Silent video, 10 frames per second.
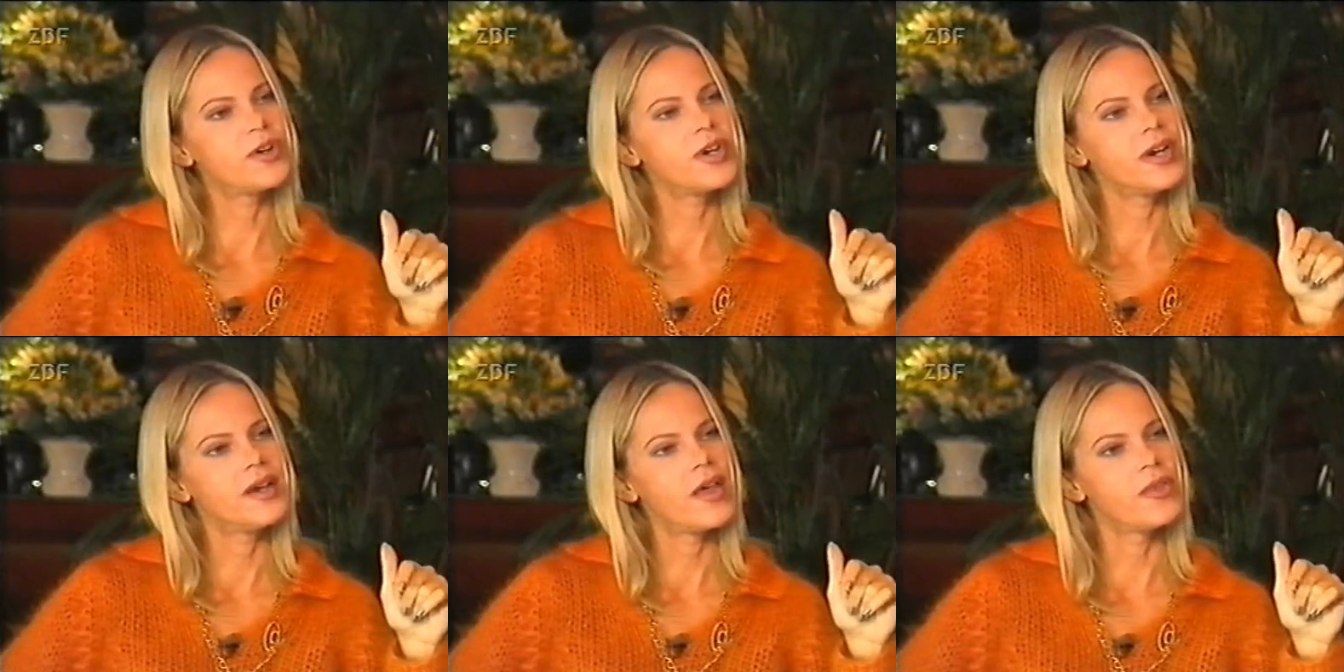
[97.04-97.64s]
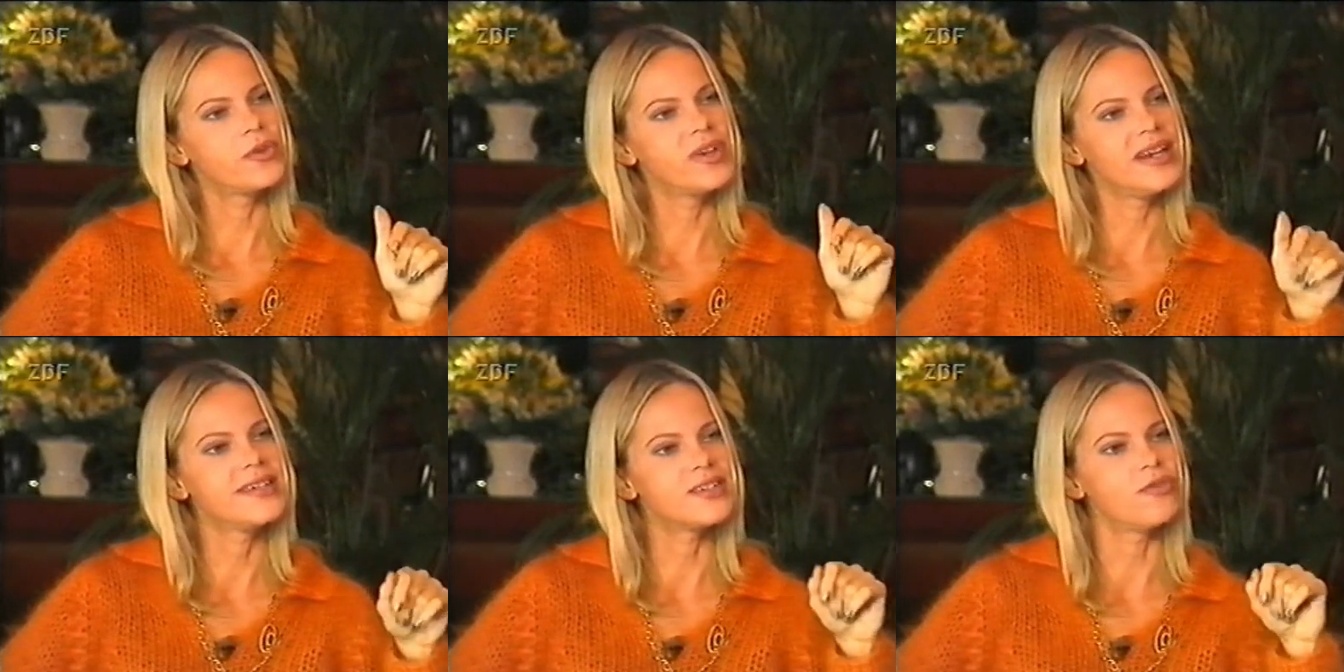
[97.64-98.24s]
Ihr neues
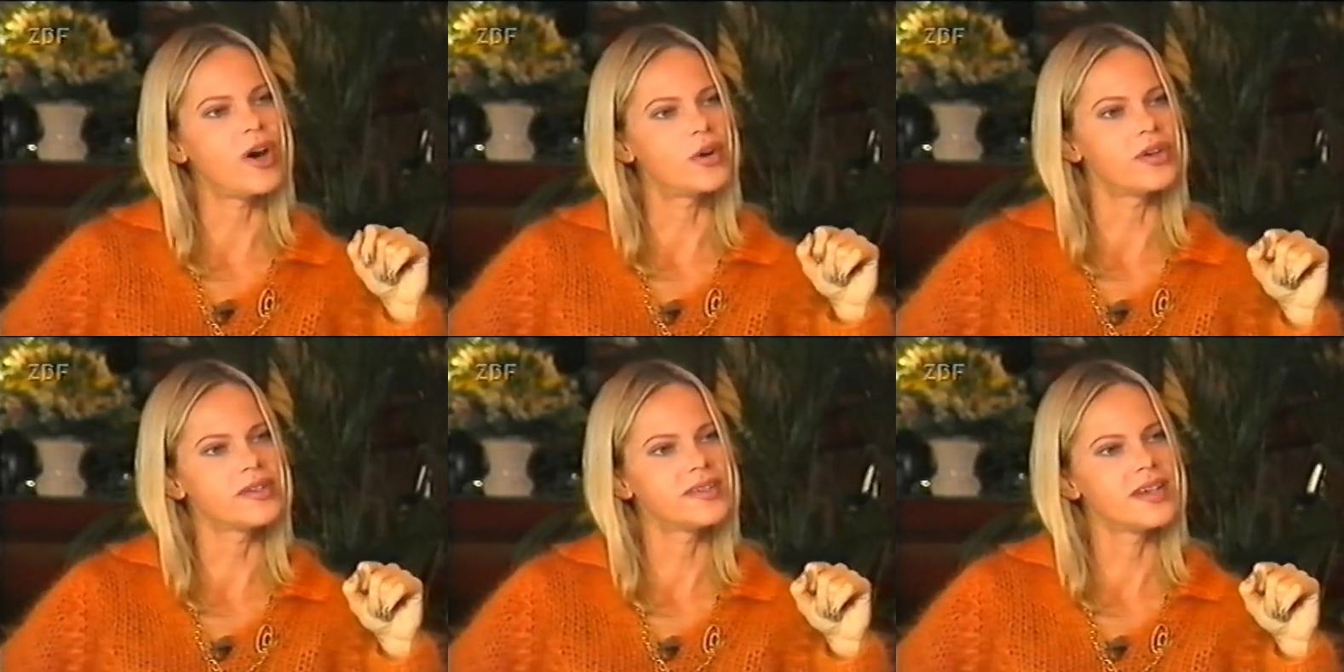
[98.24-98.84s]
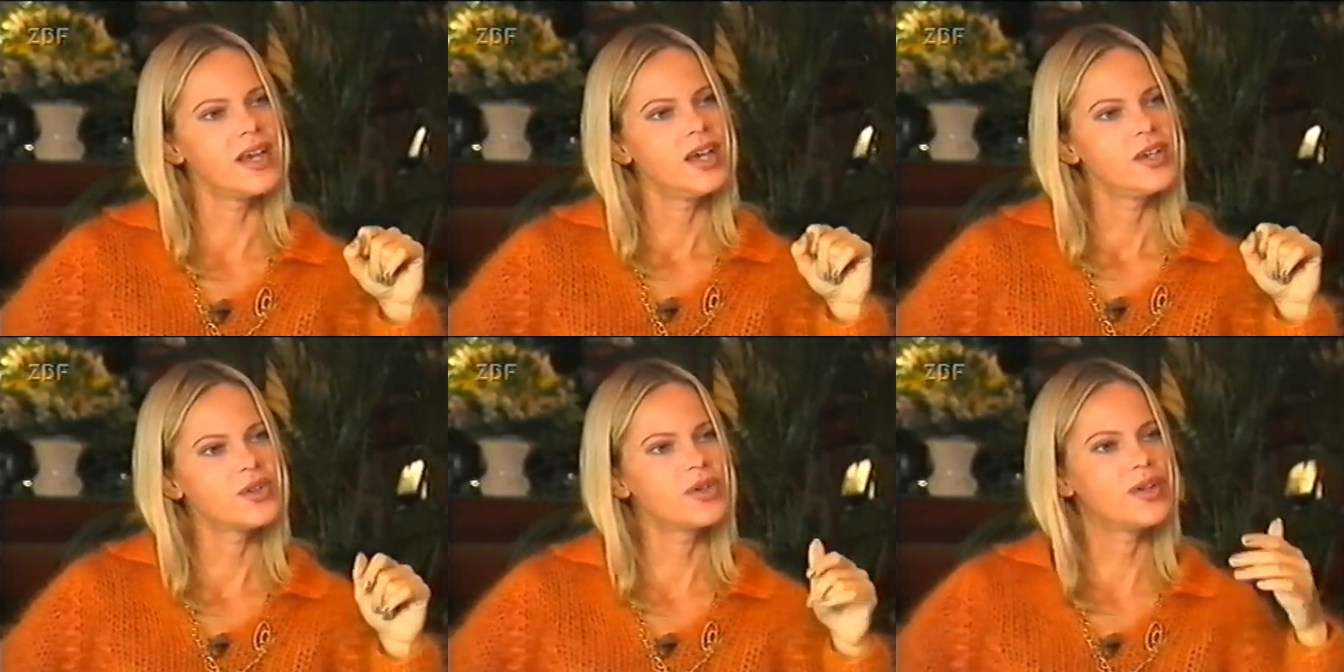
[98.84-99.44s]
Album, Ours, konnten die
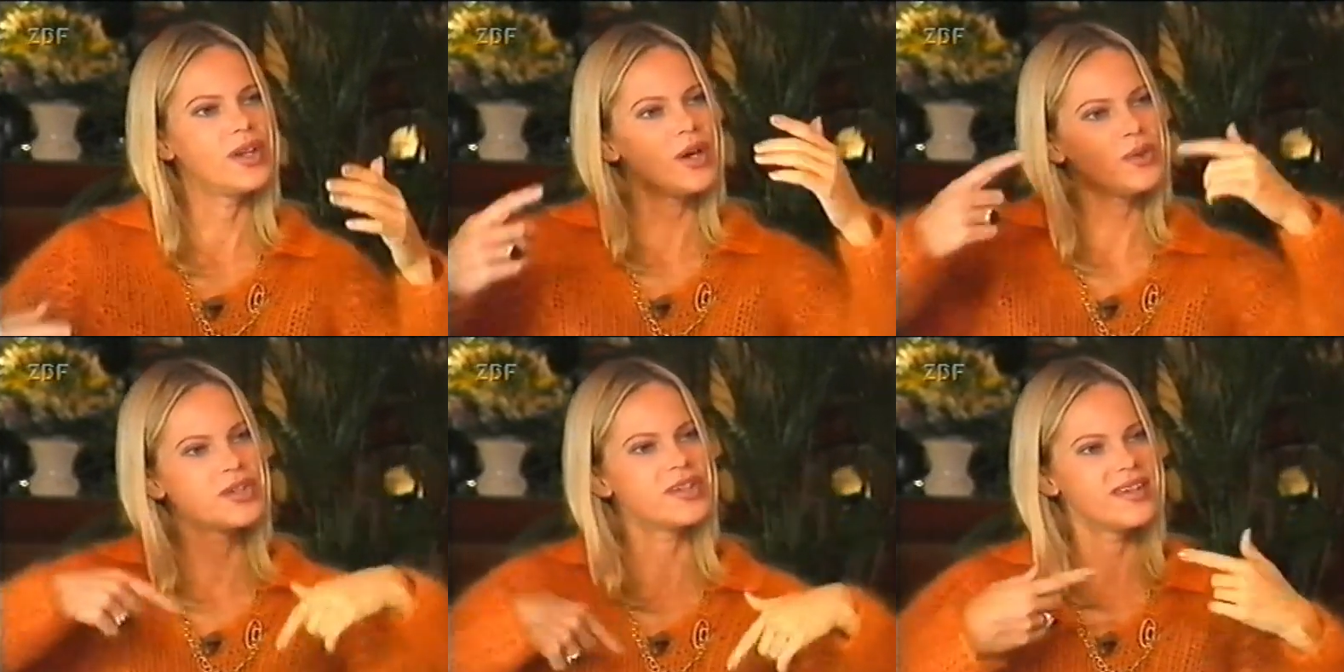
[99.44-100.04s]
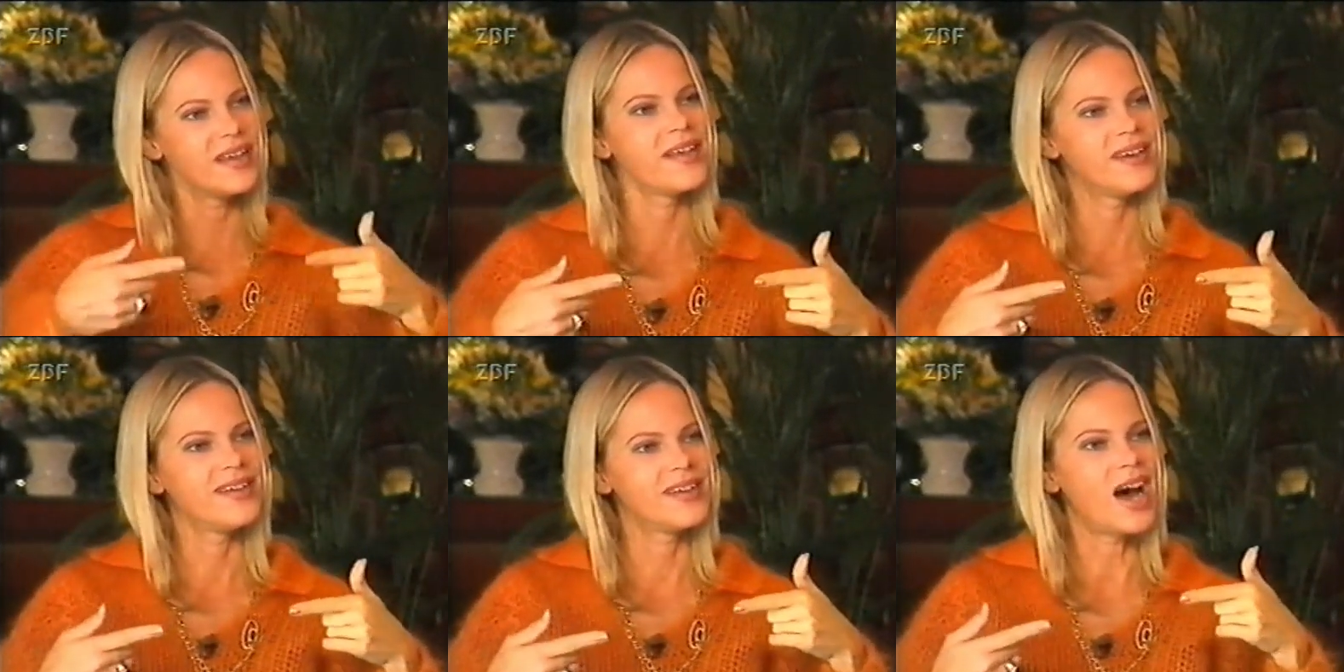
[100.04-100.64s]
Fans zwei Wochen vor
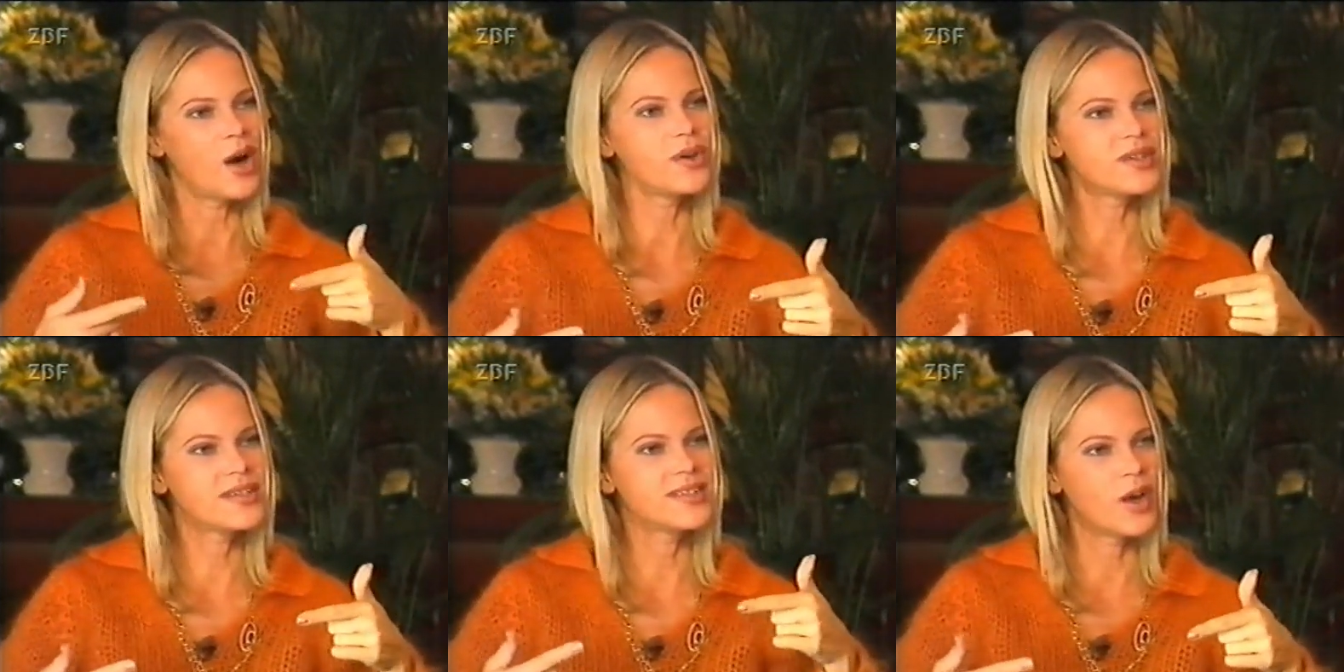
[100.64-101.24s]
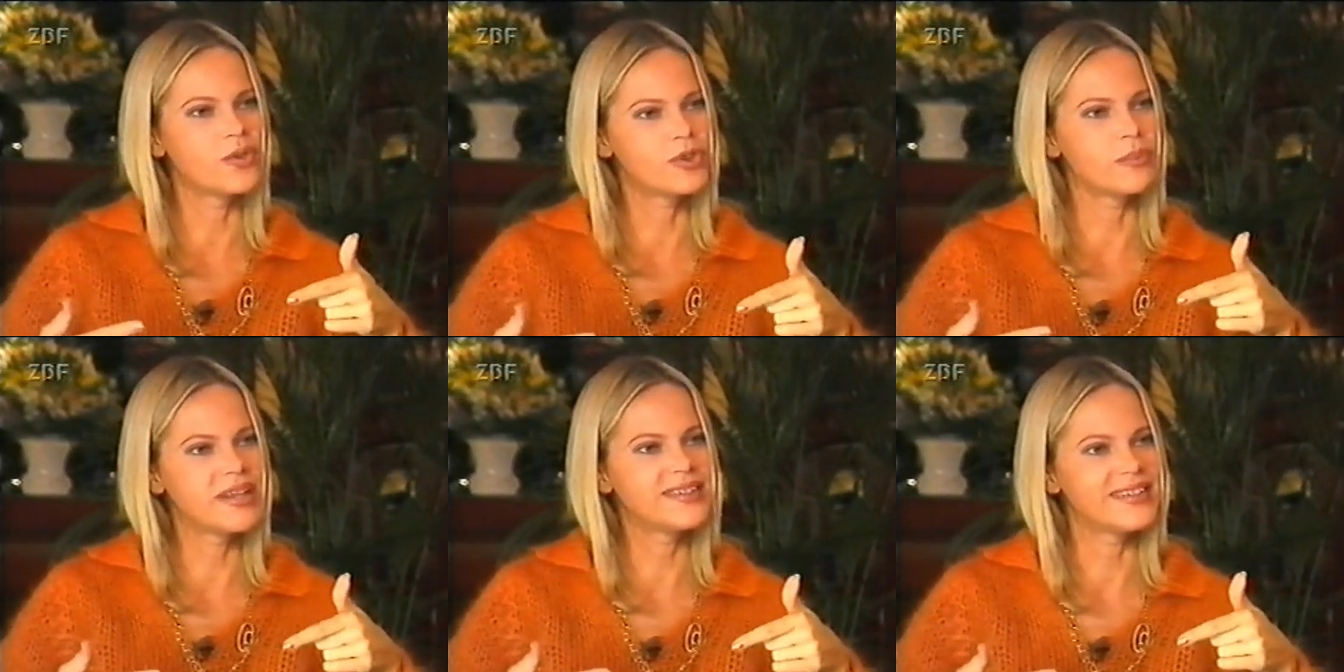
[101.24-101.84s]
Erscheinen aus dem Internet
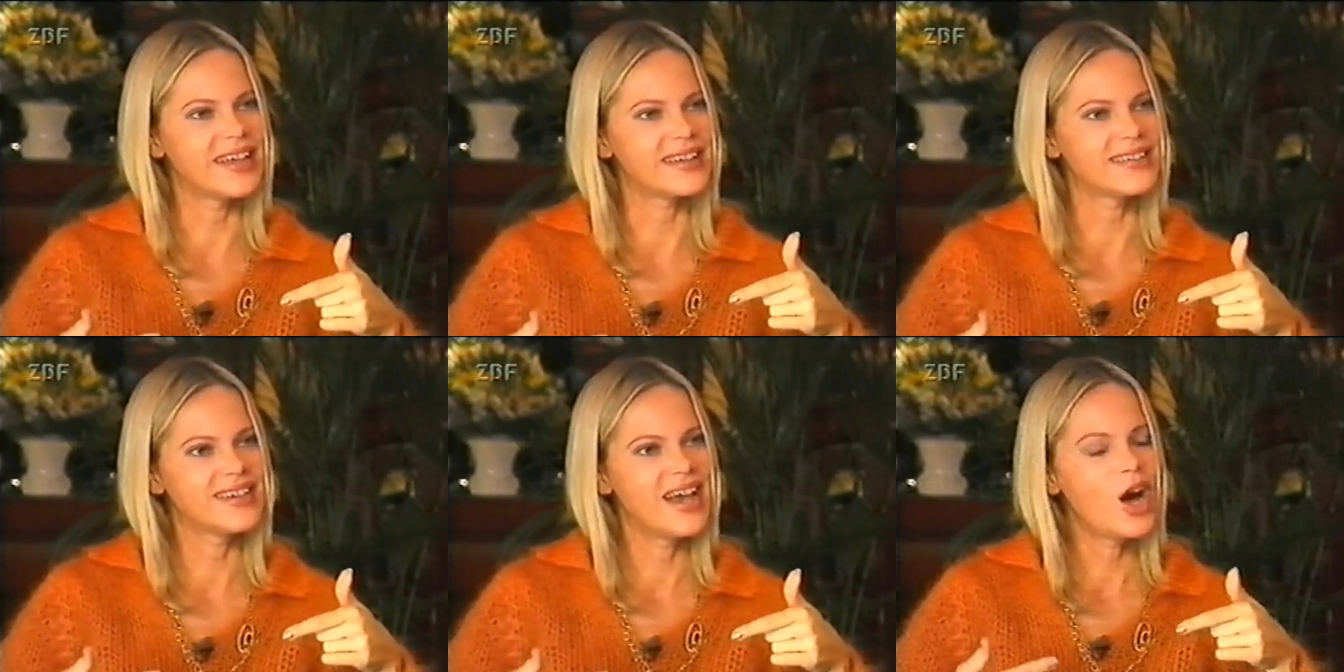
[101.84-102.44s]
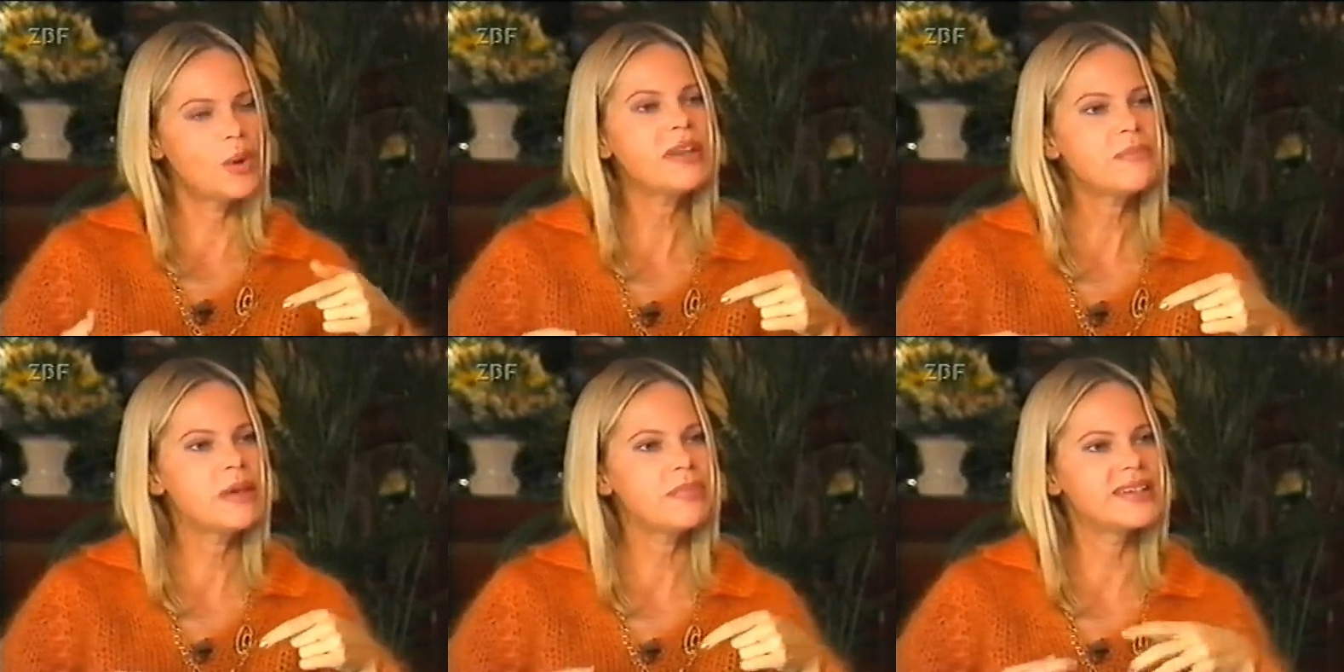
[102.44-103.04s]
runterladen. Wie viele haben es eigentlich
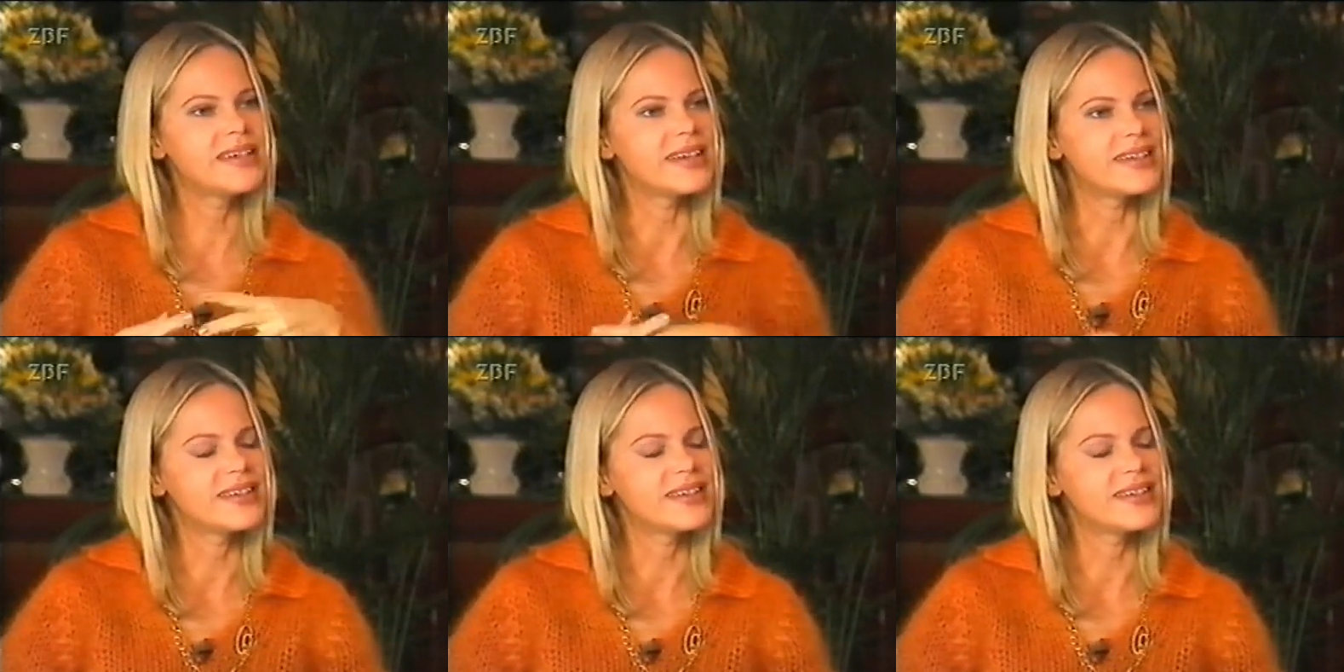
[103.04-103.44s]
gemacht?